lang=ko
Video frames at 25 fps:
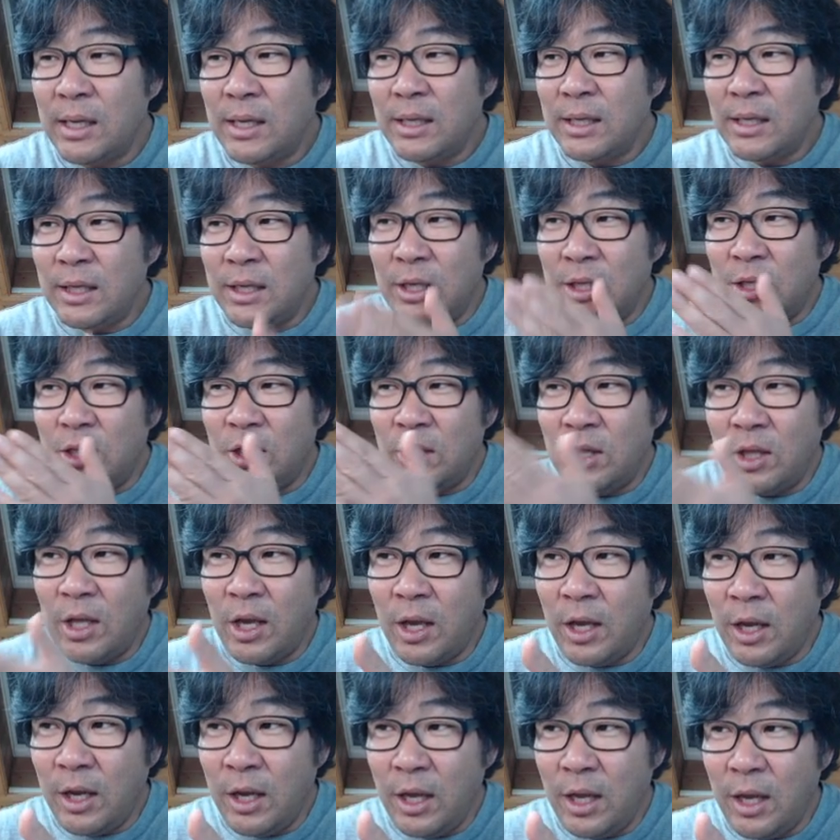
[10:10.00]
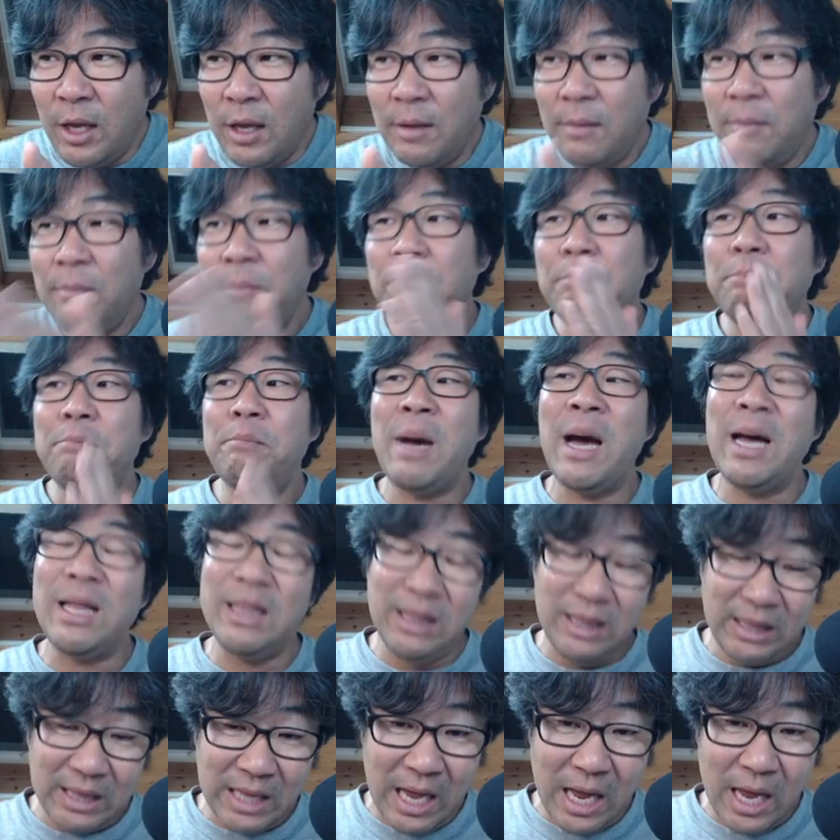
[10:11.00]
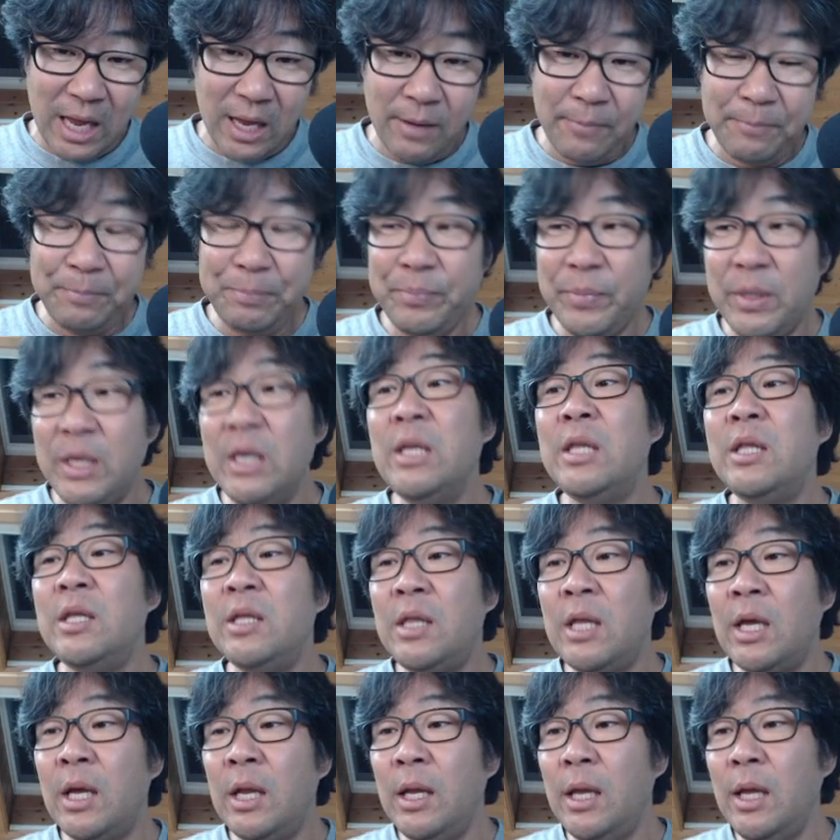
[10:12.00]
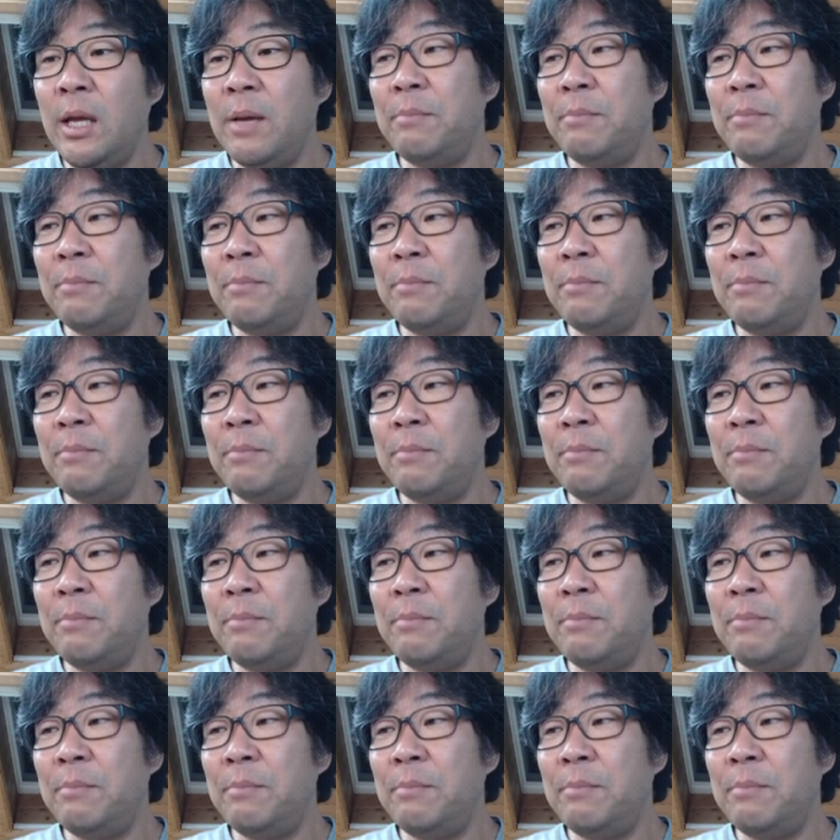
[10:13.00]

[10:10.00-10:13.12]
이 디테일이 맞다. 이 디테일이